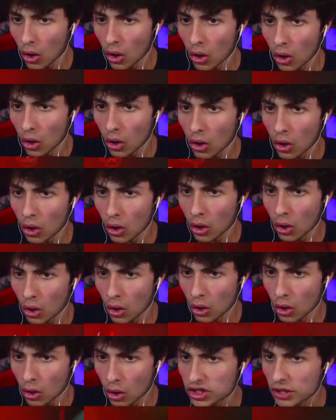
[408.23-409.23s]
Oh Oh
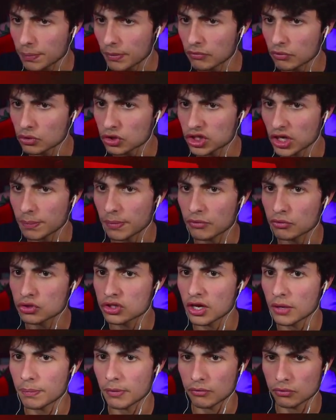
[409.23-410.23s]
Oh, J'avais pas vu, j'avais pas vu,
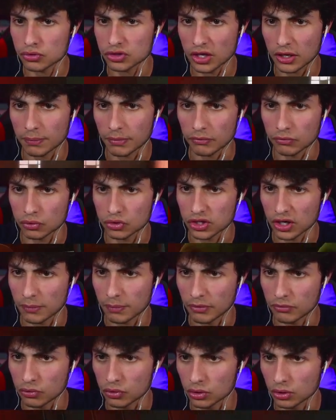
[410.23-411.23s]
j'avais pas vu, j'avais pas vu, j'avais
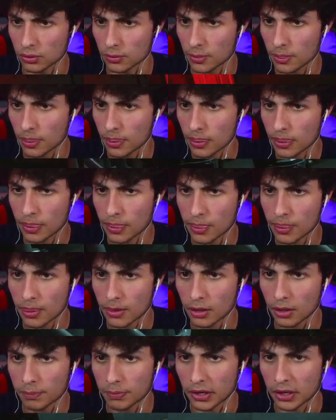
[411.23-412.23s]
pas vu.
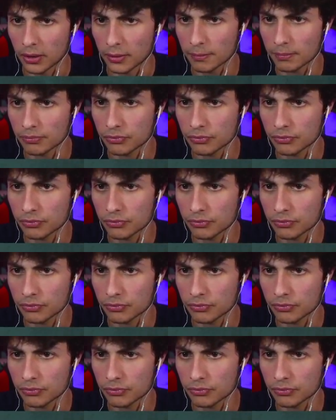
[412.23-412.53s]
Hop là.